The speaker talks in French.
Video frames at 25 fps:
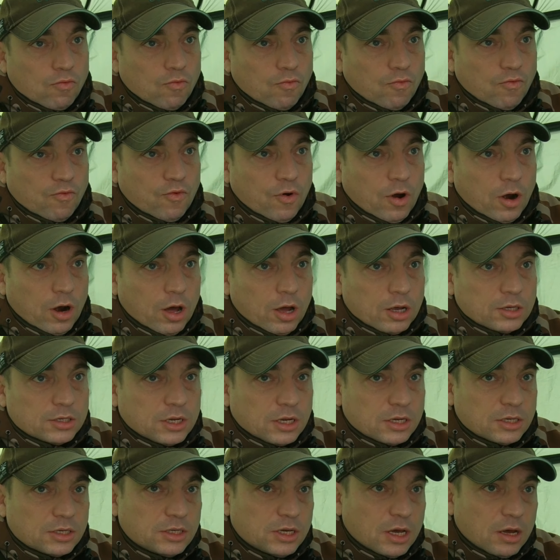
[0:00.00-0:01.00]
Voilà,
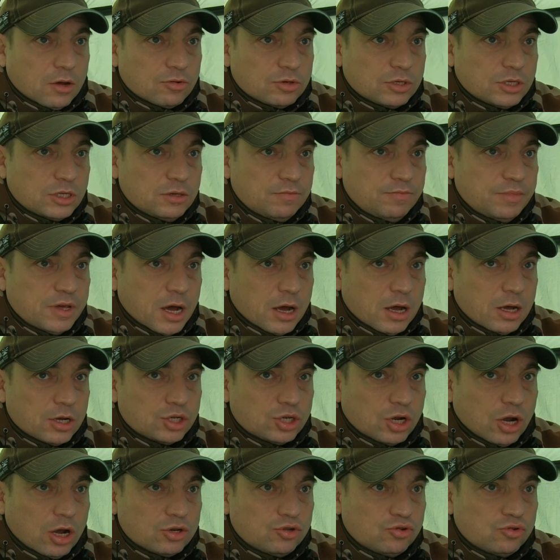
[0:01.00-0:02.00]
ça se tient aussi bien.
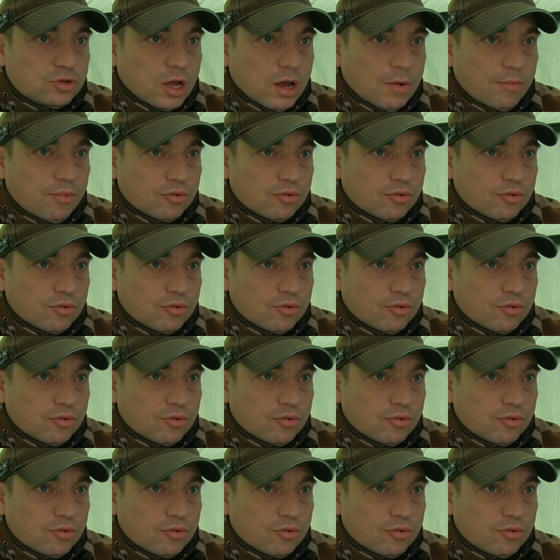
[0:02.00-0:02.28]
J'ai rajouté un